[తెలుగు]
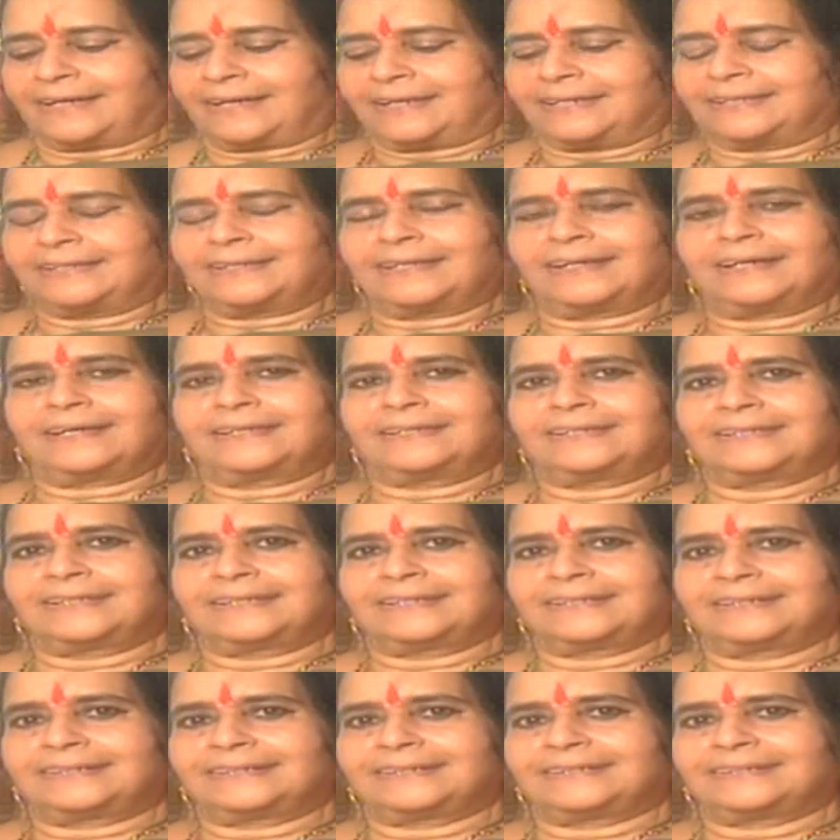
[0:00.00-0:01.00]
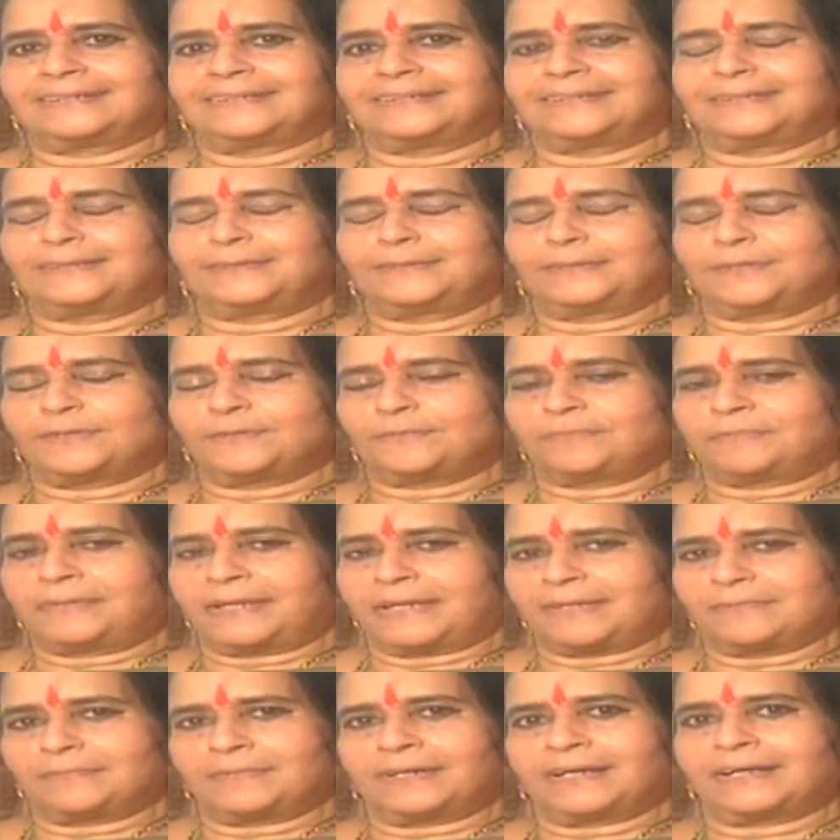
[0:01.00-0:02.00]
ఆయన అన్నయ్య ఎంతో
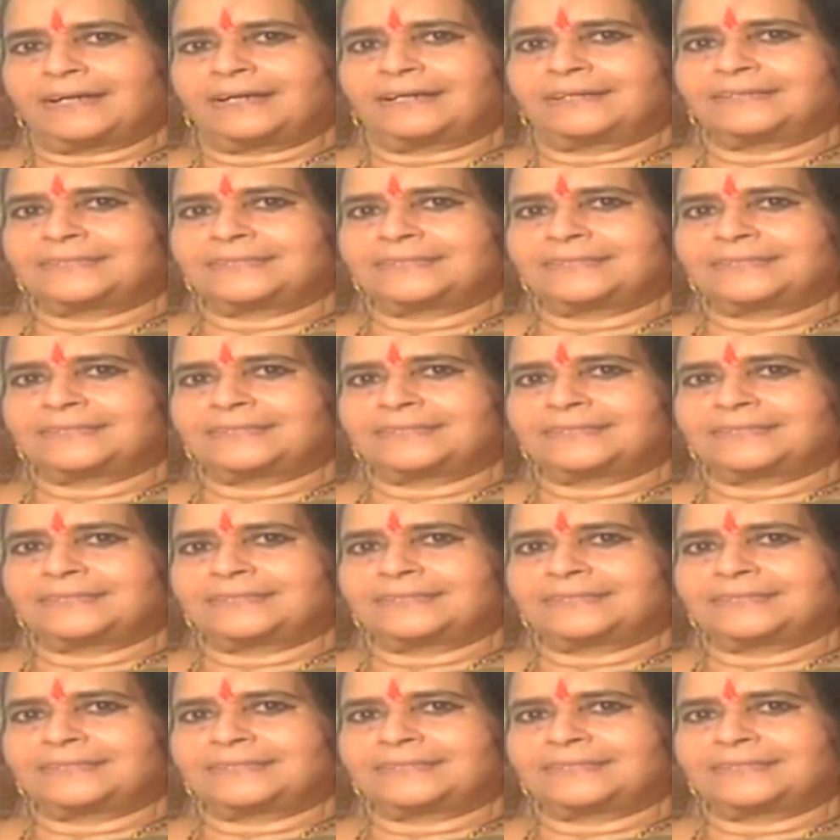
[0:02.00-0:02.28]
ప్రేమగా